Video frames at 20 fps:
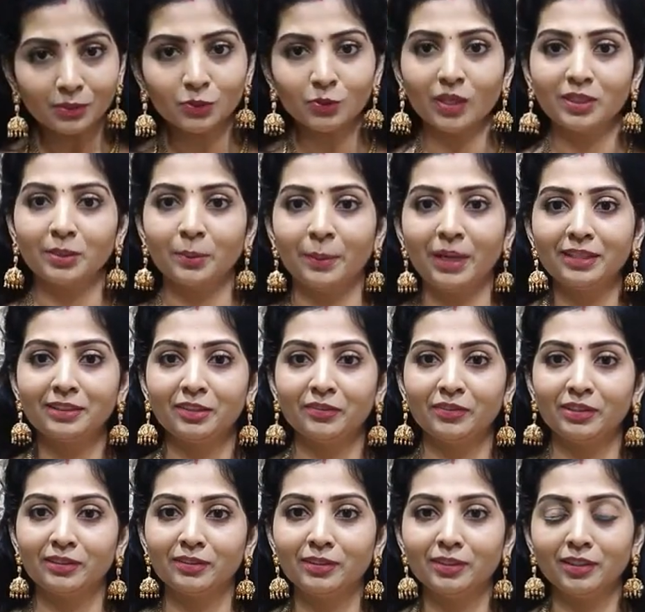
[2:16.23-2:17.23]
ஸோ அந்த மாதிரி
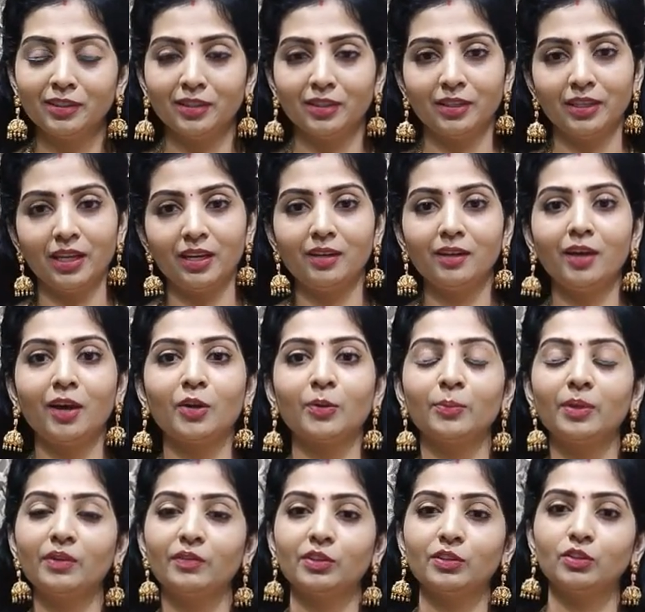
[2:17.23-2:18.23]
வந்து
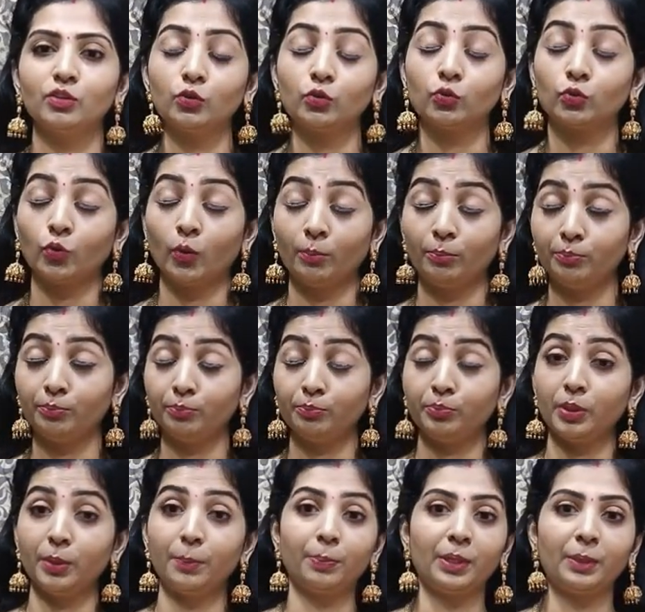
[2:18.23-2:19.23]
எல்லாருமே வந்து
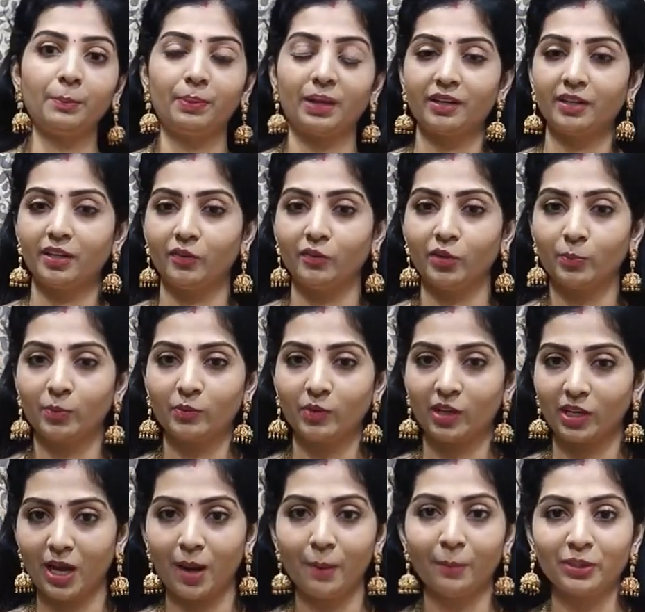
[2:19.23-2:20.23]
ரொம்ப ப்ரீ பிளான்டாக ஒர்க்
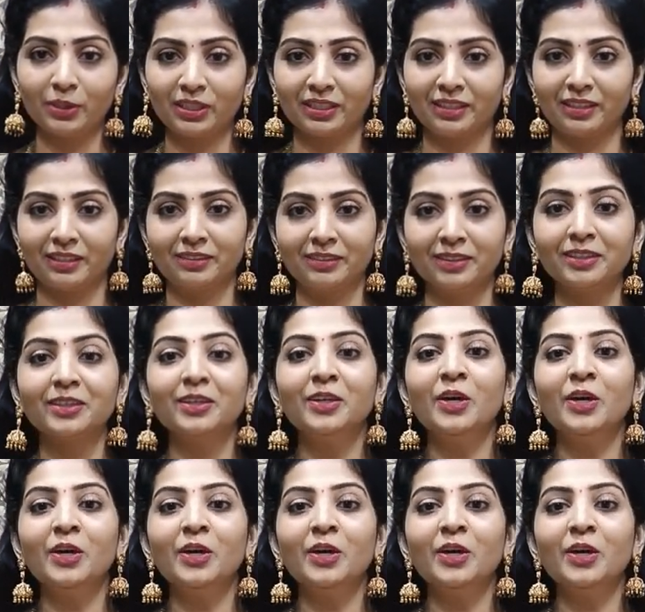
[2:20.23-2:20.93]
பண்ணுவாங்க நான் மட்டும் கிடையாது